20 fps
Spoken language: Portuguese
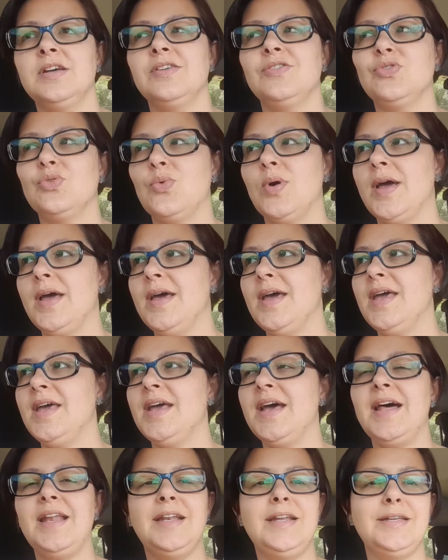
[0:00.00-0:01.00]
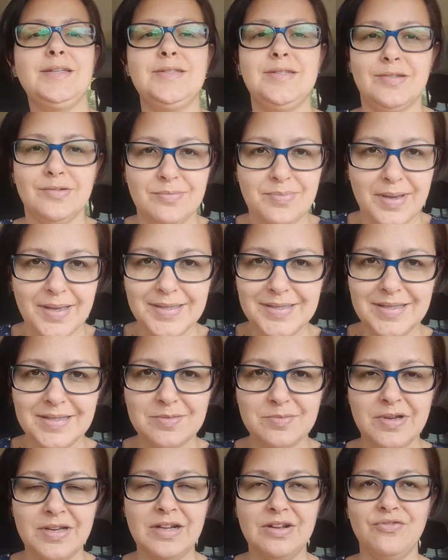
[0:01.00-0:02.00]
Não é Alice no País das
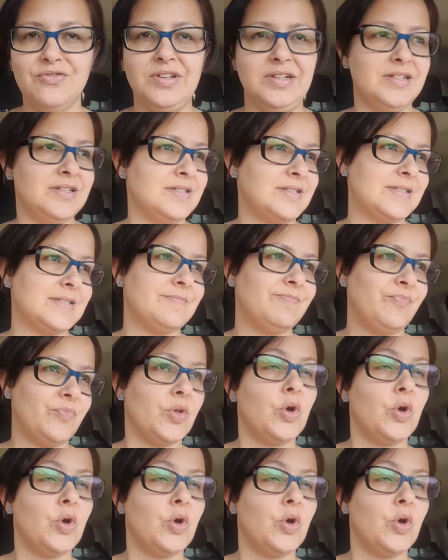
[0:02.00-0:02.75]
Maravilhas.